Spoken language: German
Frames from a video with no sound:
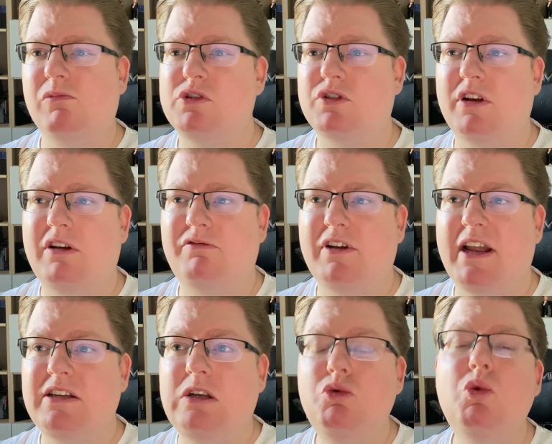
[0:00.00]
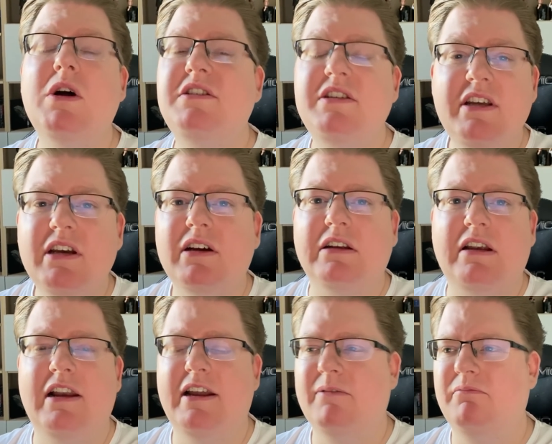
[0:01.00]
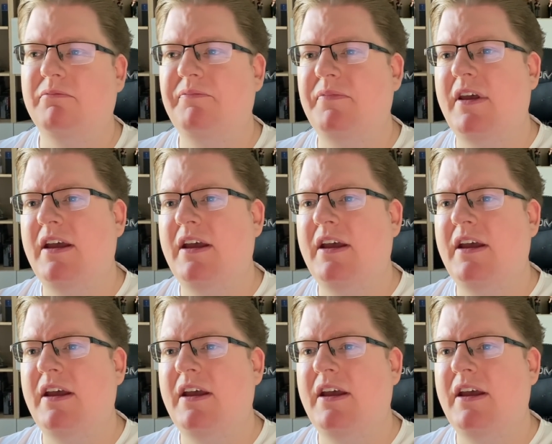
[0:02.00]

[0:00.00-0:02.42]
sondern vielleicht nur Tiere da leben,